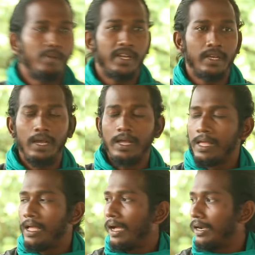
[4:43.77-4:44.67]
அப்படின்னா
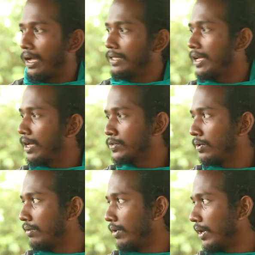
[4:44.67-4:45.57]
நான் அதுக்காக
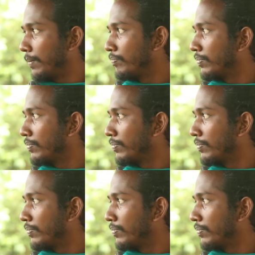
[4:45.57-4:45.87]
சொல்ல வரல